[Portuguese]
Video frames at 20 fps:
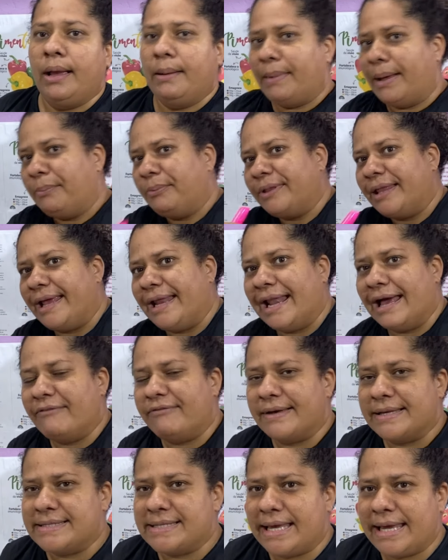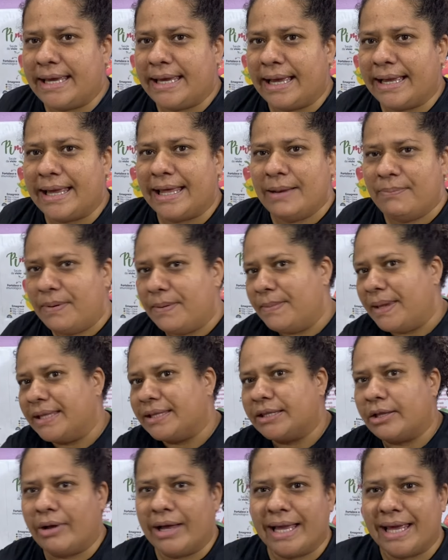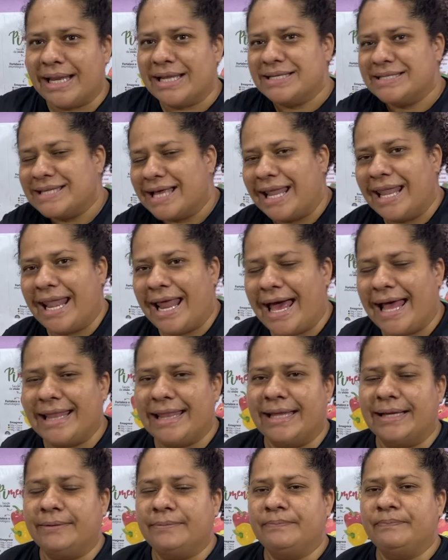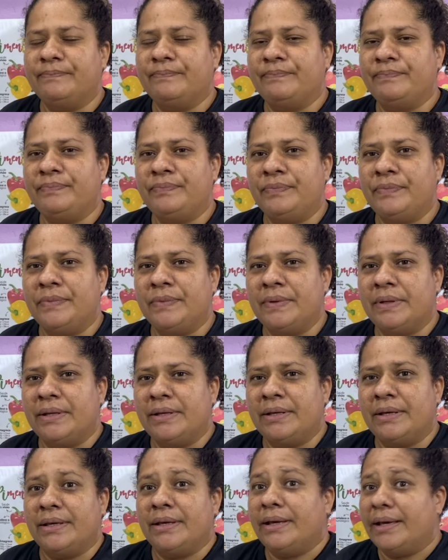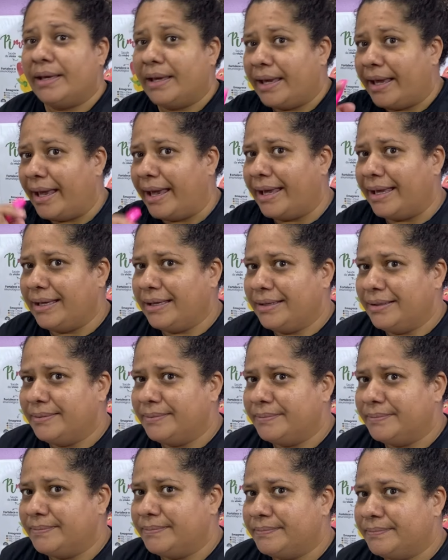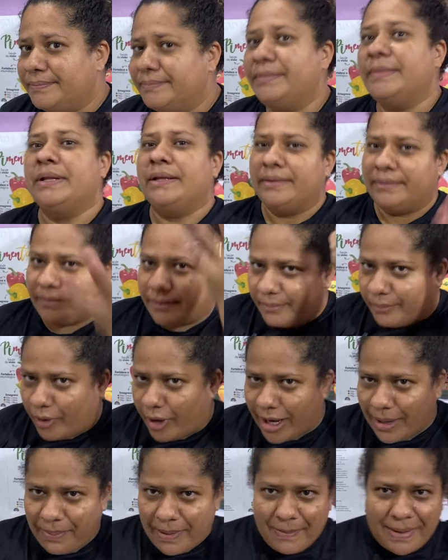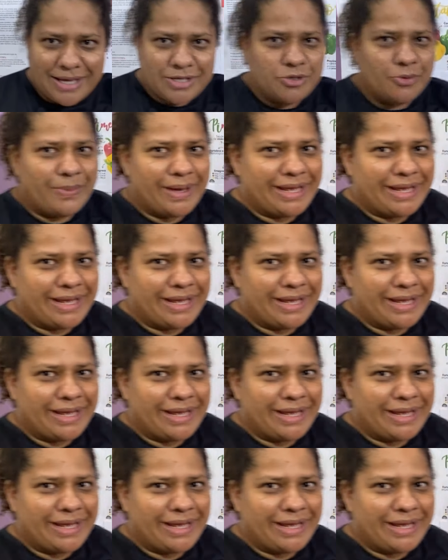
Pra poder ir lá fazer aquele pimentão, aquela salada? Hein? Bora para mais um